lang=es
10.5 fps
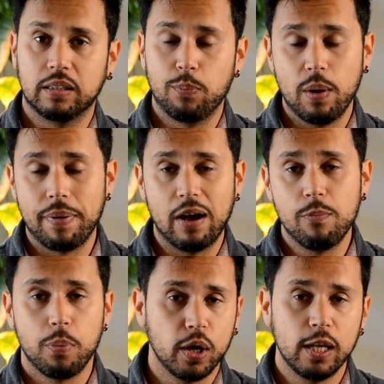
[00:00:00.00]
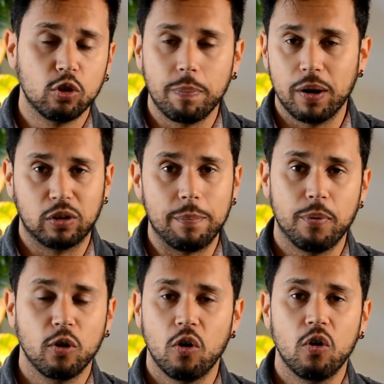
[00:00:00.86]
Te puede pagar un poquito, pero
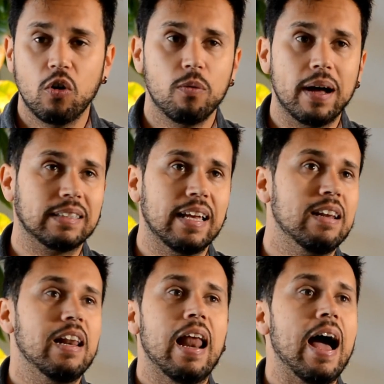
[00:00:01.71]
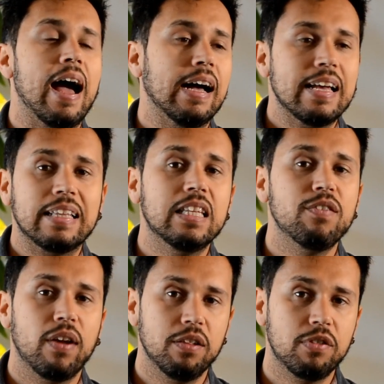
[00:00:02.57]
tampoco va a ser la
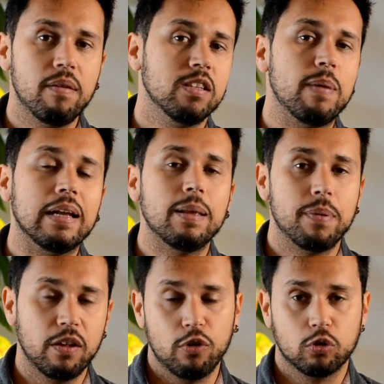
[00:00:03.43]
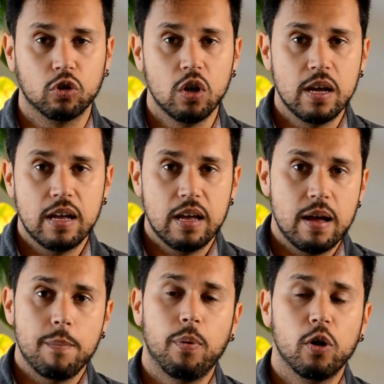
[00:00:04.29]
diferencia abismal de precios.
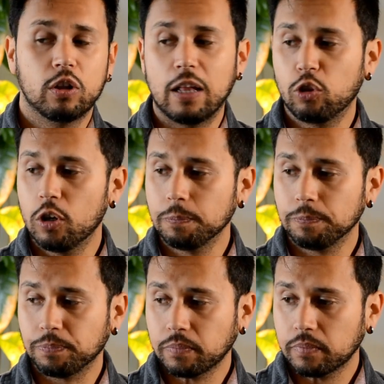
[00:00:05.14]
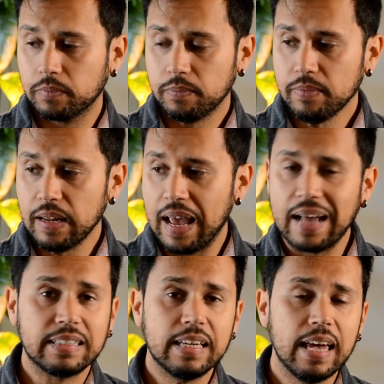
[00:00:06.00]
Por lo tanto,
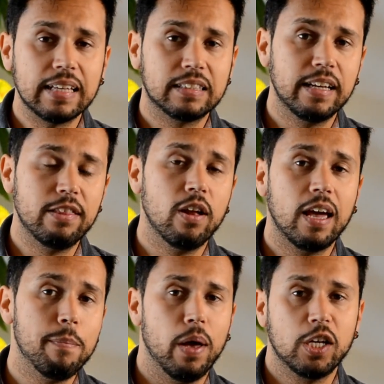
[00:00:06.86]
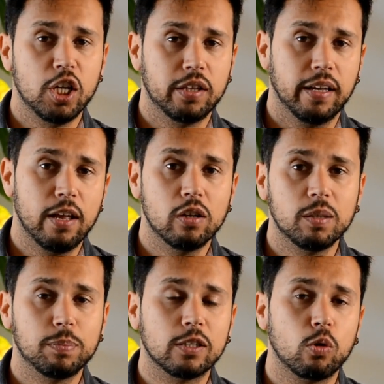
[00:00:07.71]
Así que, siguiendo el ejemplo de Shutter, que no
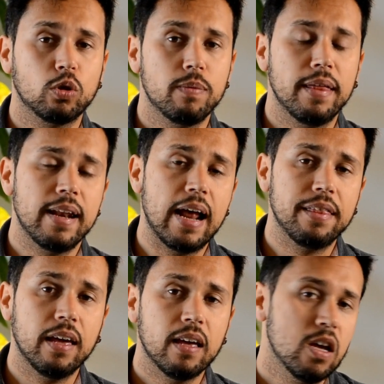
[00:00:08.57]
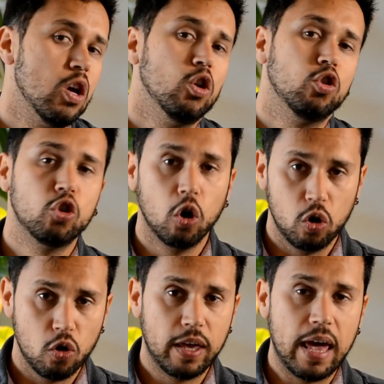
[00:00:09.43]
acepta exclusividad de nadie, yo
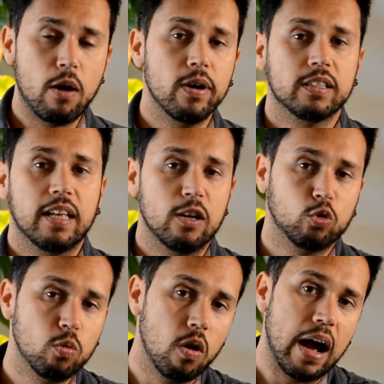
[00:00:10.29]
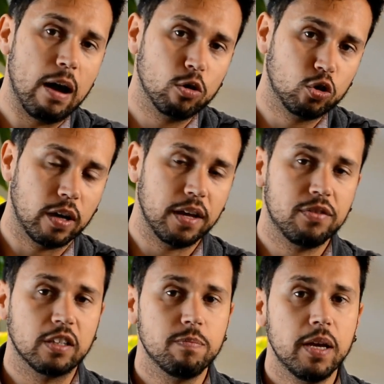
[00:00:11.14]
lo que hago es que la subo a 8
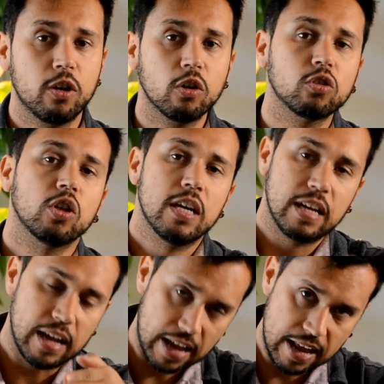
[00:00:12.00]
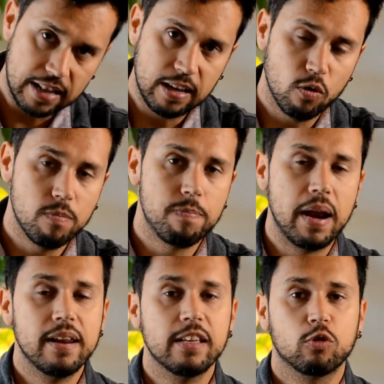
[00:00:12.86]
agencias micros en ningún
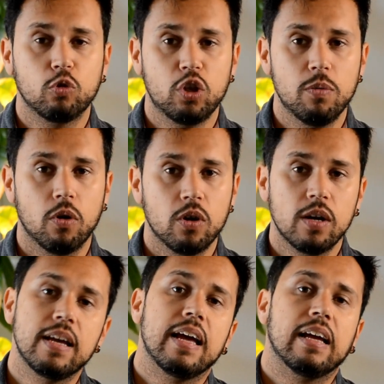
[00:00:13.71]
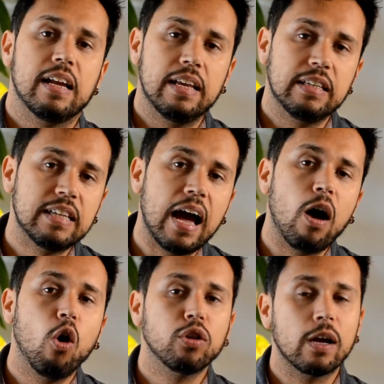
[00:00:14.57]
plan exclusivo.
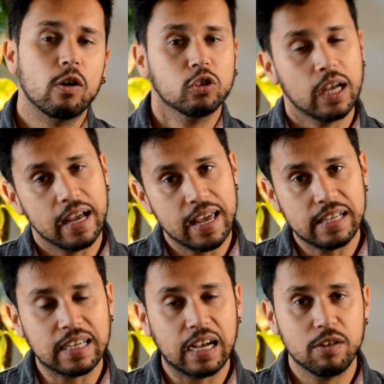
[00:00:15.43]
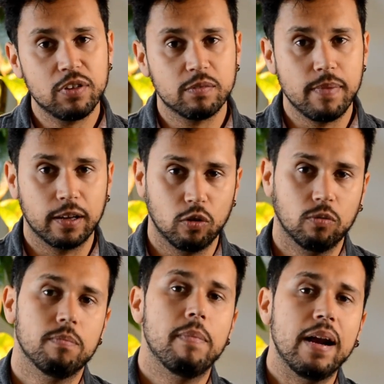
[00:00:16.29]
Ya otra cosa es agencias macro,
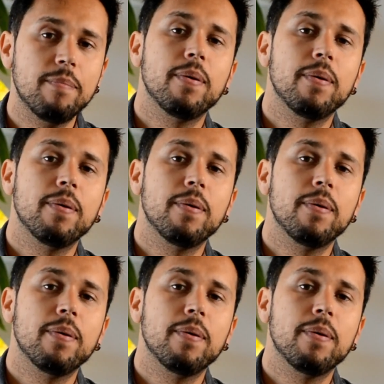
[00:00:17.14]
¿vale?